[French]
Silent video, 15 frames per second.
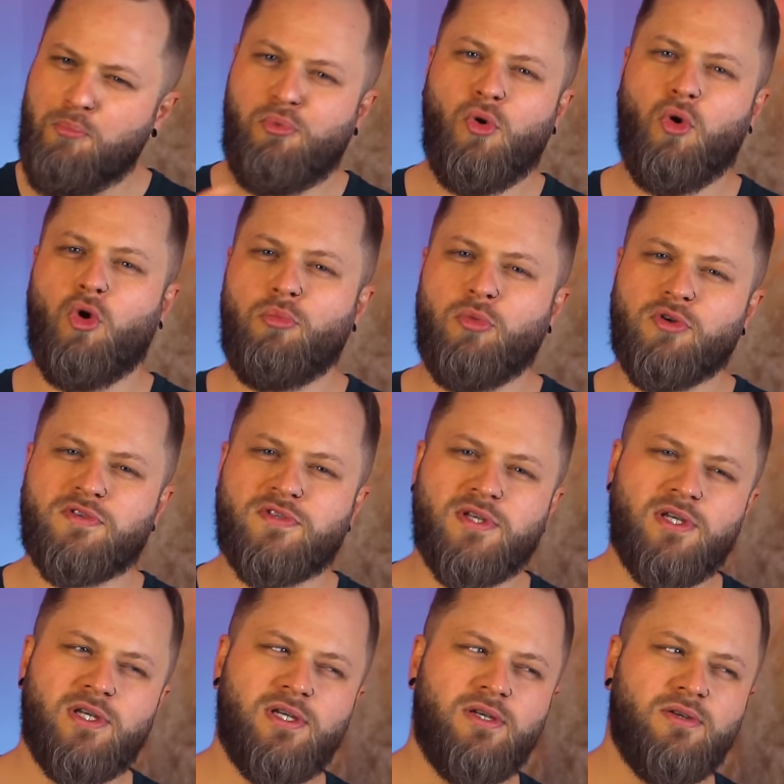un peu
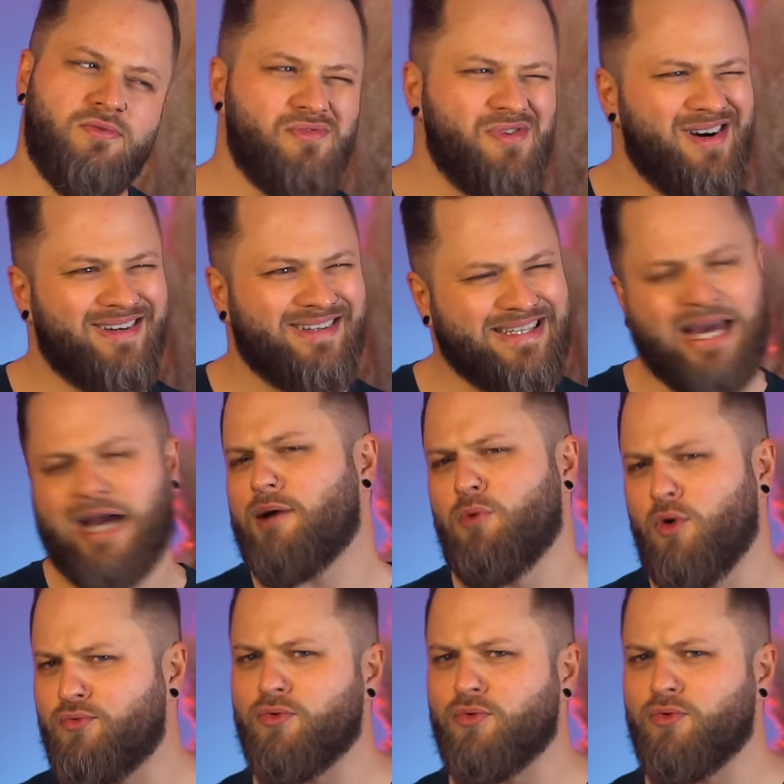romancées, voire carrément